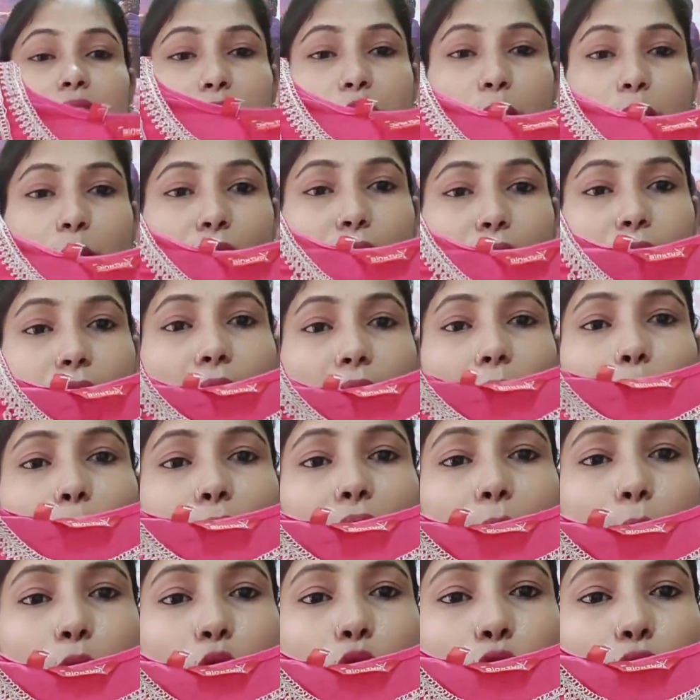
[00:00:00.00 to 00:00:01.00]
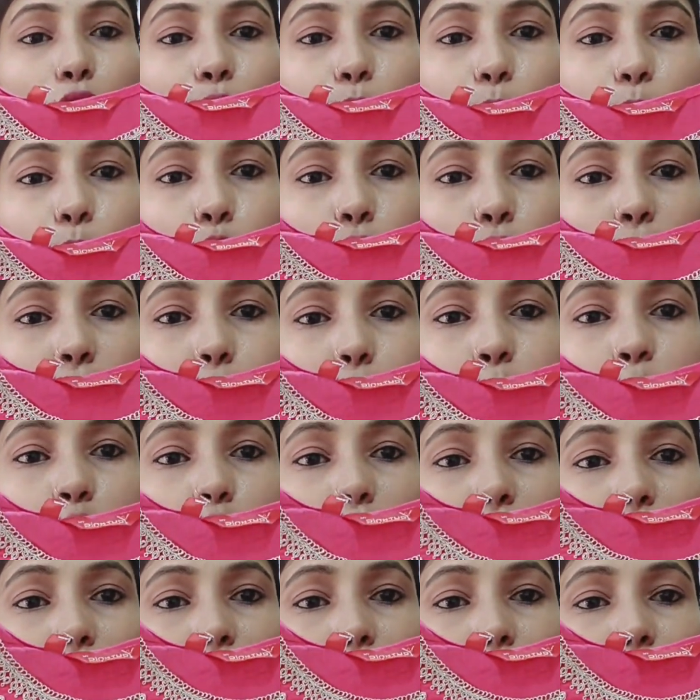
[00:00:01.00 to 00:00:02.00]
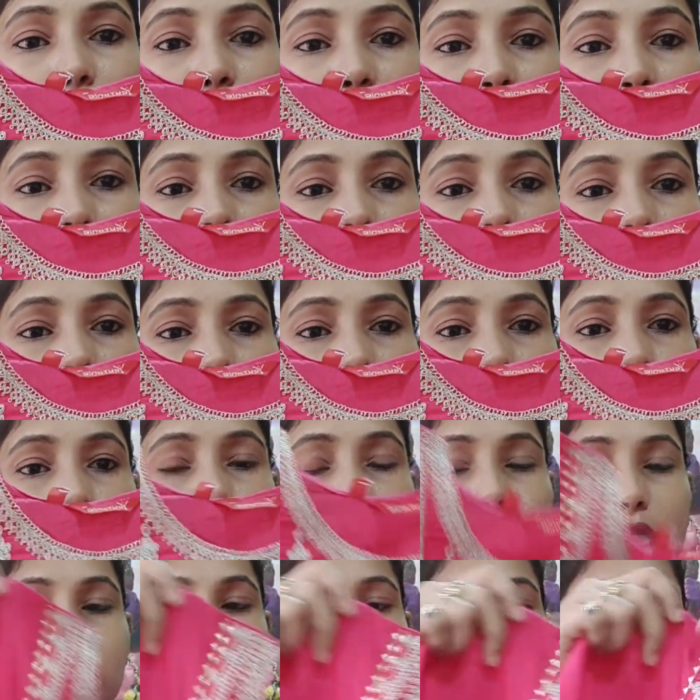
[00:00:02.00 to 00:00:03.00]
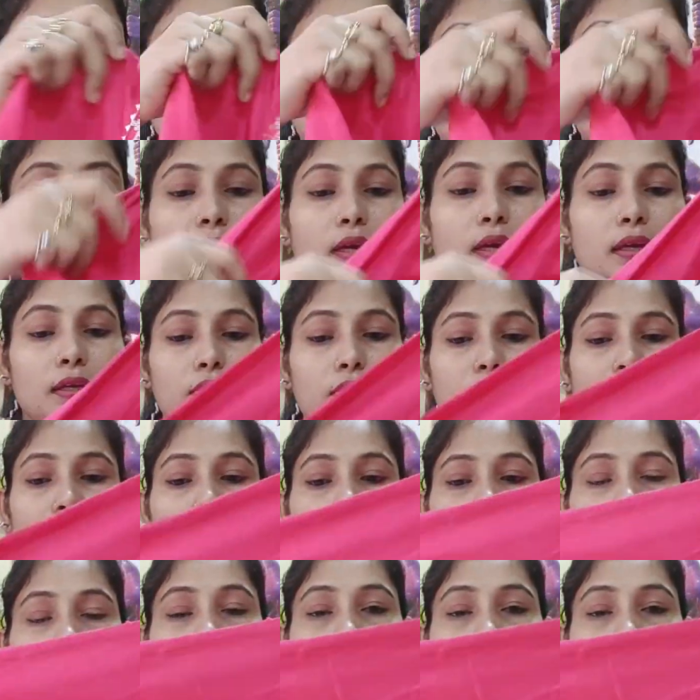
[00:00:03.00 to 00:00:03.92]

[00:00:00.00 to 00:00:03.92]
सबसे पहले यहाँ पर आपको फुल एम्ब्रॉयडरी मिल जाएगी लुक दिस थ्री